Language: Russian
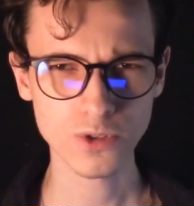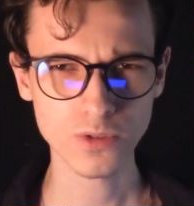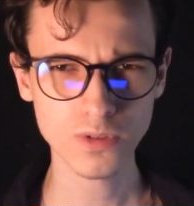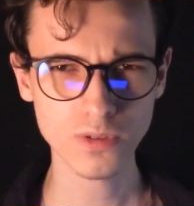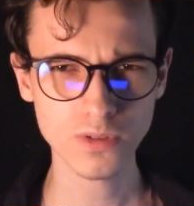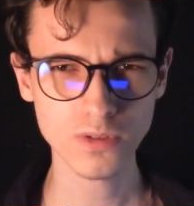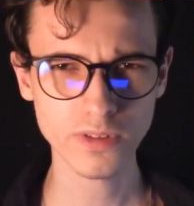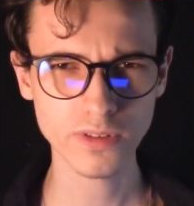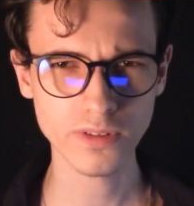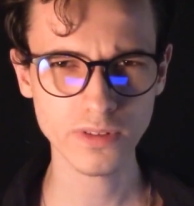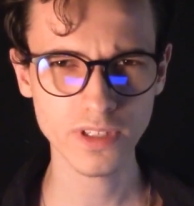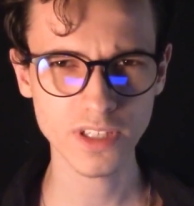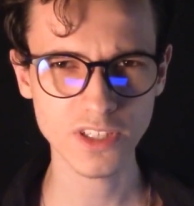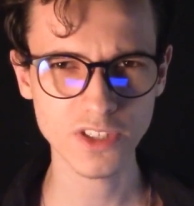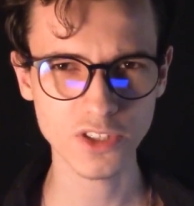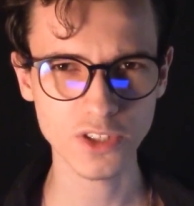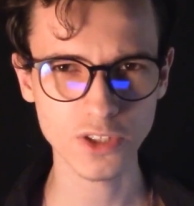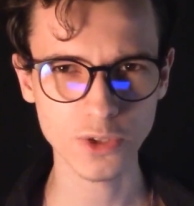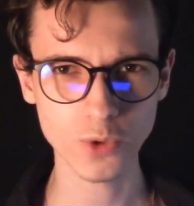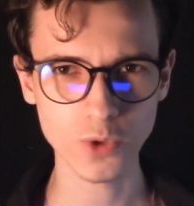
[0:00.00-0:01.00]
Что-то
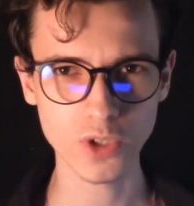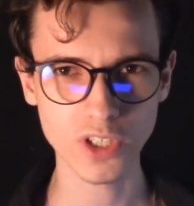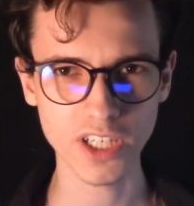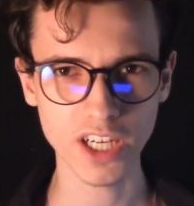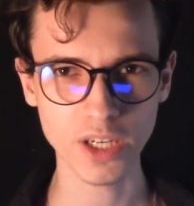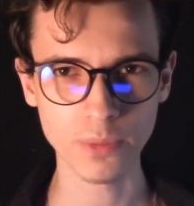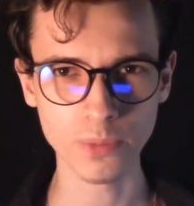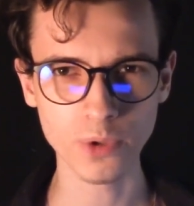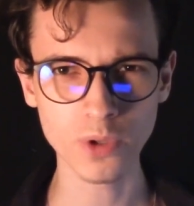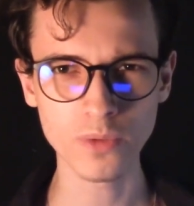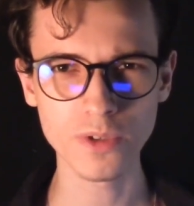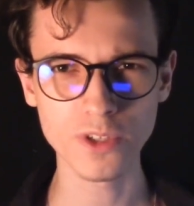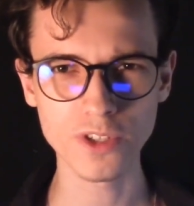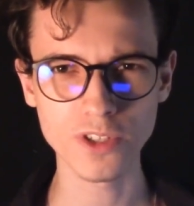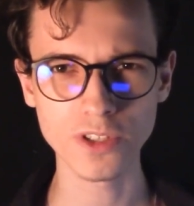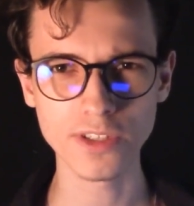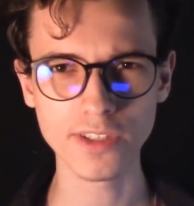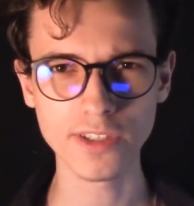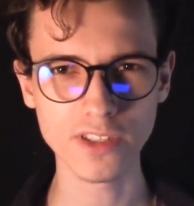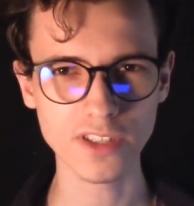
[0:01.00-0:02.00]
наш круг
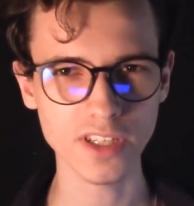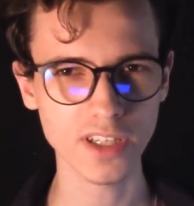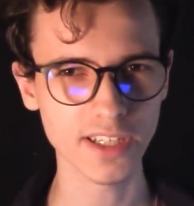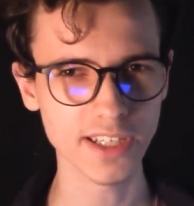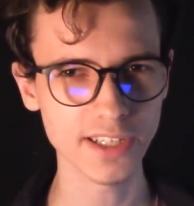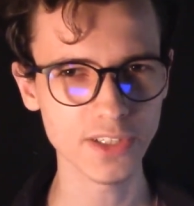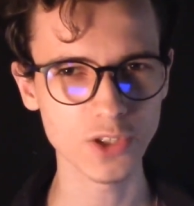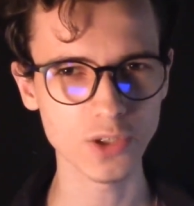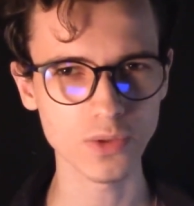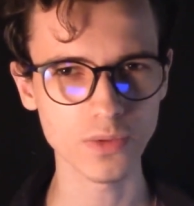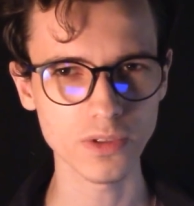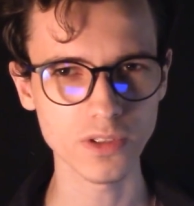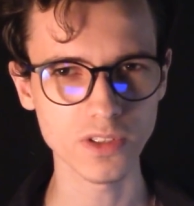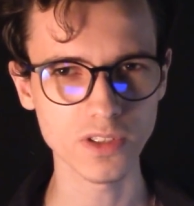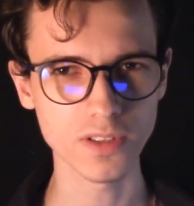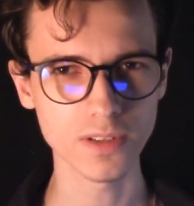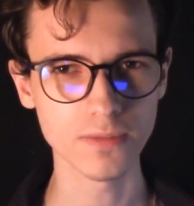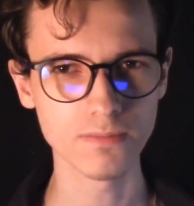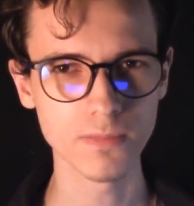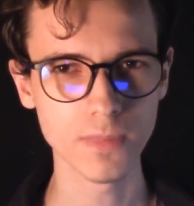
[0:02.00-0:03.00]
хайповости не
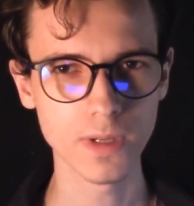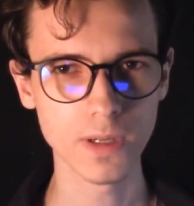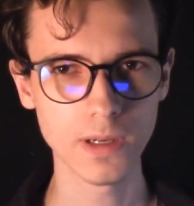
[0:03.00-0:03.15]
заканчивается.